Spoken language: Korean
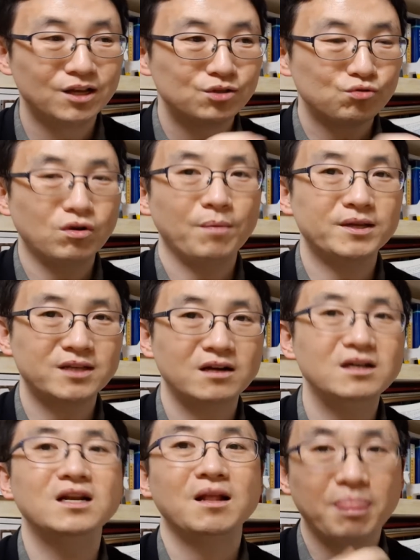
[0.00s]

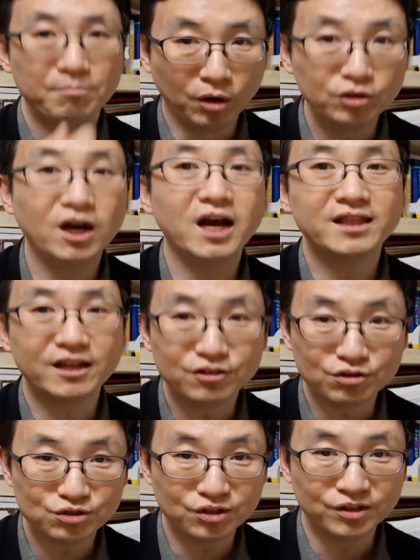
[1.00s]
손해배상을 명령하게 되는
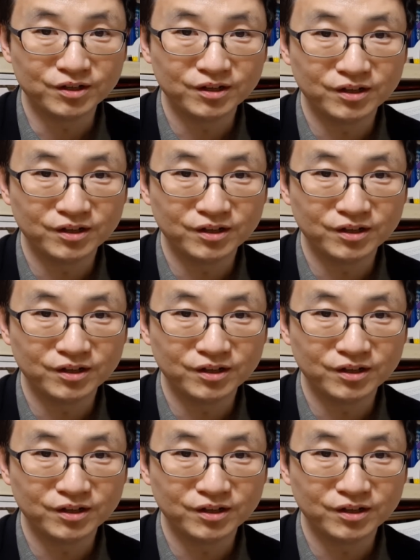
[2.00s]
거죠.